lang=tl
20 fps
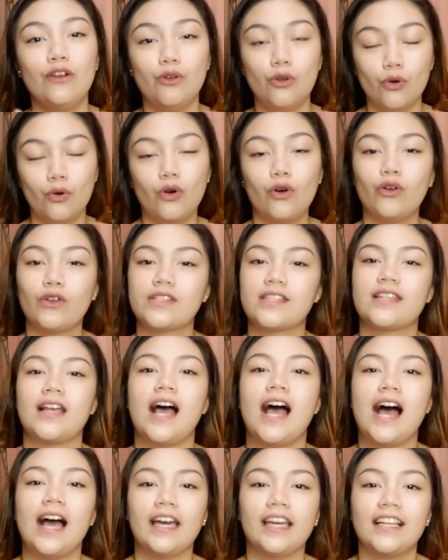look
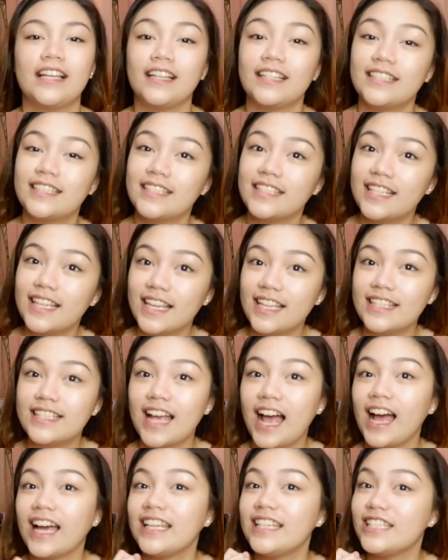sa aking skin,
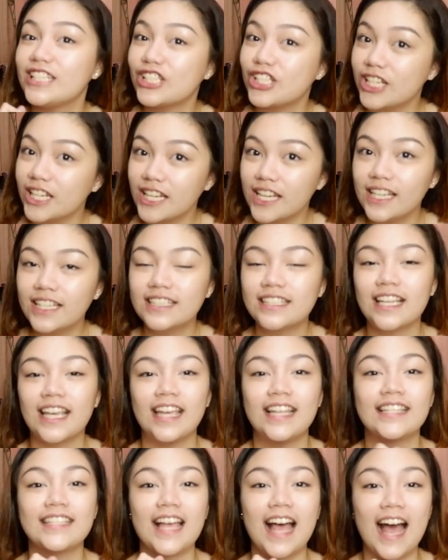sa aking cheeks,
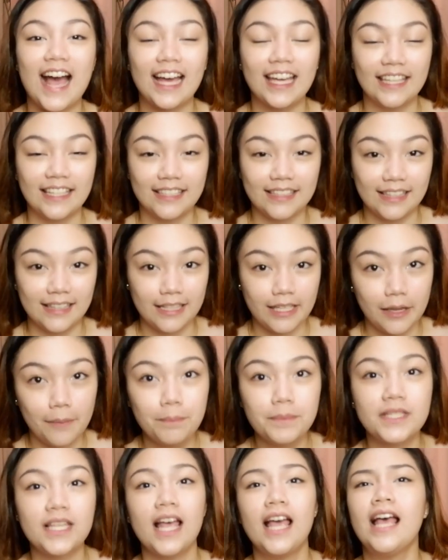and sa aking
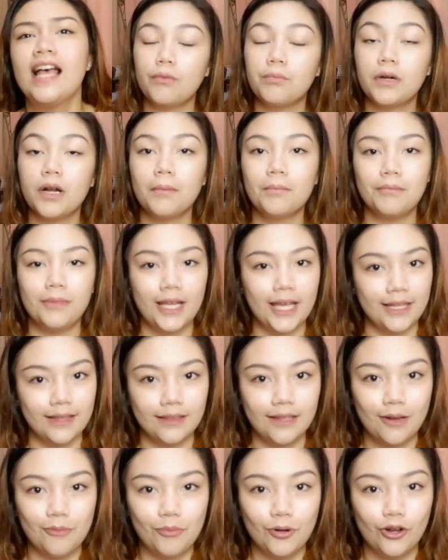lips. Sobrang
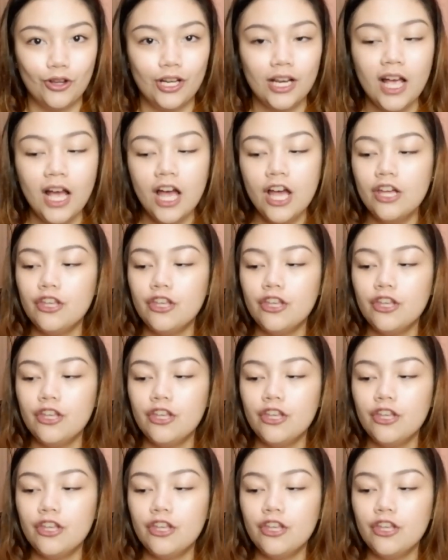blendable.